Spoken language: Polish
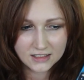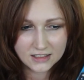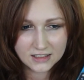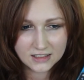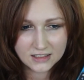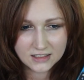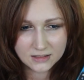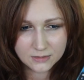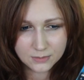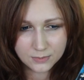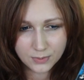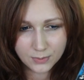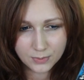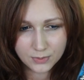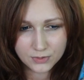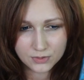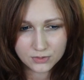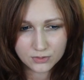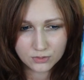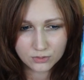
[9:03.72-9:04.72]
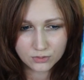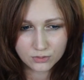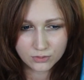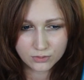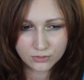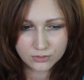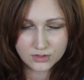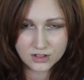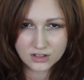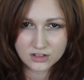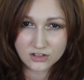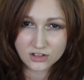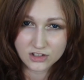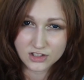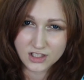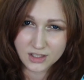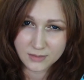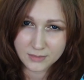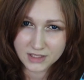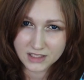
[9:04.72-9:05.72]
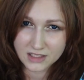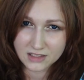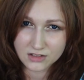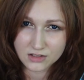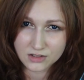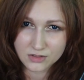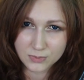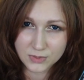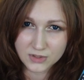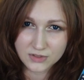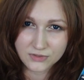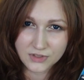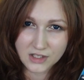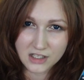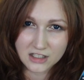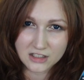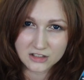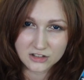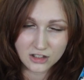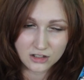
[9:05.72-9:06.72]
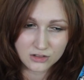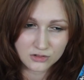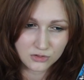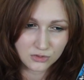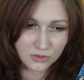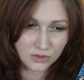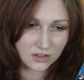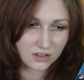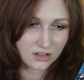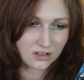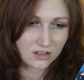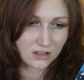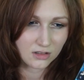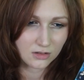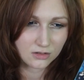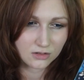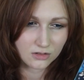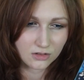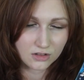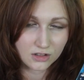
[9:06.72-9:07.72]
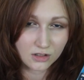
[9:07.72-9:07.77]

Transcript: i po prostu też nie ma na to zbyt wiele czasu i te, do